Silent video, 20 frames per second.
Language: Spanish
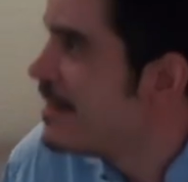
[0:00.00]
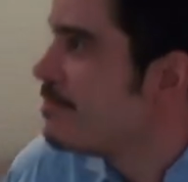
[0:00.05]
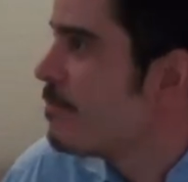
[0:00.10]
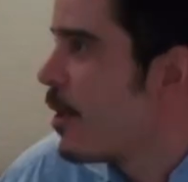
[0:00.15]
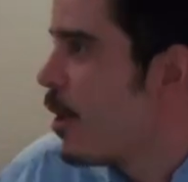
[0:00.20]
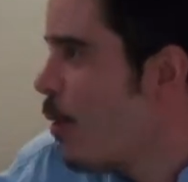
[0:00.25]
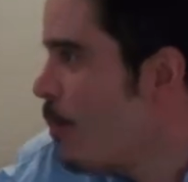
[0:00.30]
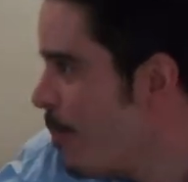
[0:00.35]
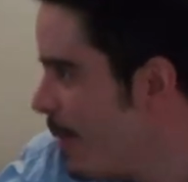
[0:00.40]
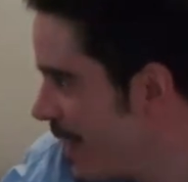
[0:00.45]

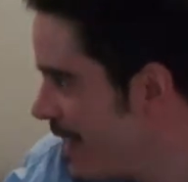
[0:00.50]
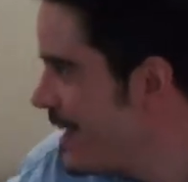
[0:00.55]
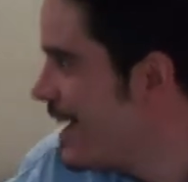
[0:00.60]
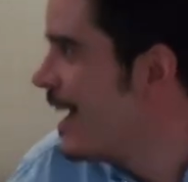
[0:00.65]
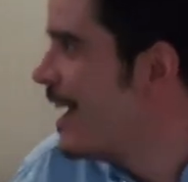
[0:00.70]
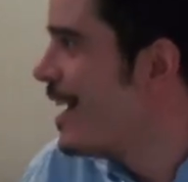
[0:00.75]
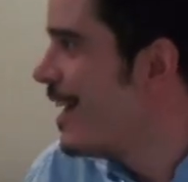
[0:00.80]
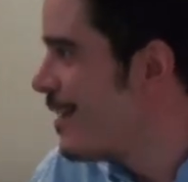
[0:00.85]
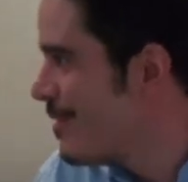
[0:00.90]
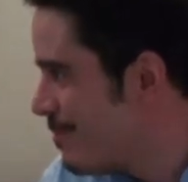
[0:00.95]
con Peña,
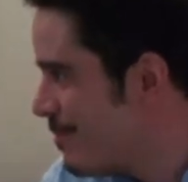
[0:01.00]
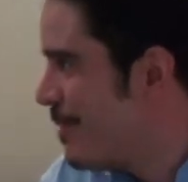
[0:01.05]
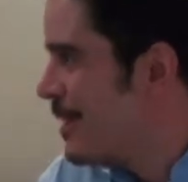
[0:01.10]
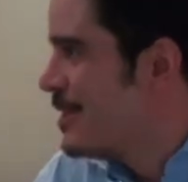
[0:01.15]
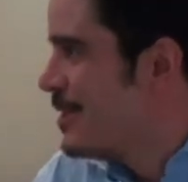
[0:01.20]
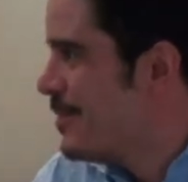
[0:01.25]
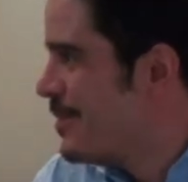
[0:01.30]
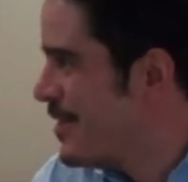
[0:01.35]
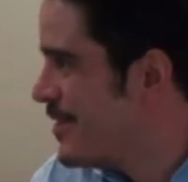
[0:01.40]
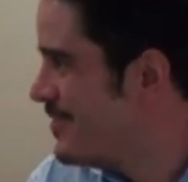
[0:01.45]
más
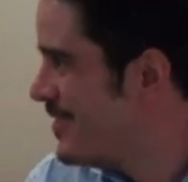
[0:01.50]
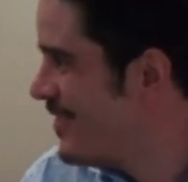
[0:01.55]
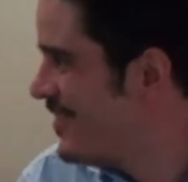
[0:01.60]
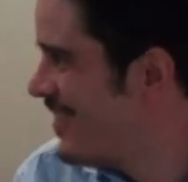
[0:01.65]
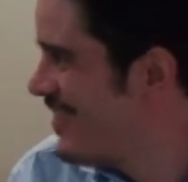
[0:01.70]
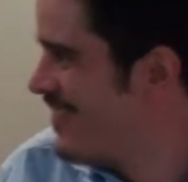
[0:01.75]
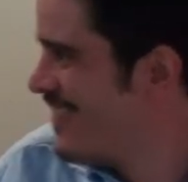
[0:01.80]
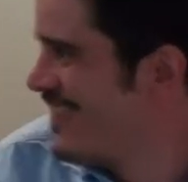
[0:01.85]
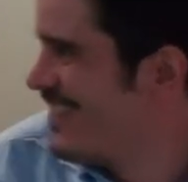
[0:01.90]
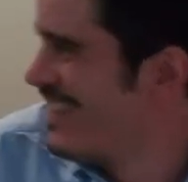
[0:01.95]
o menos
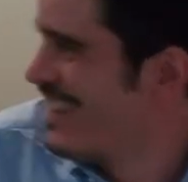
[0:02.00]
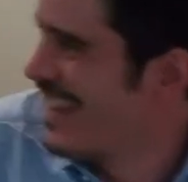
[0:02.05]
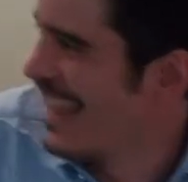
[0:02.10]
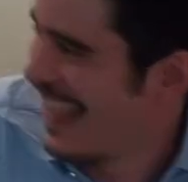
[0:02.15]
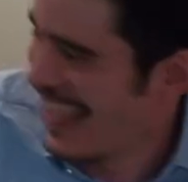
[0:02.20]
50-50.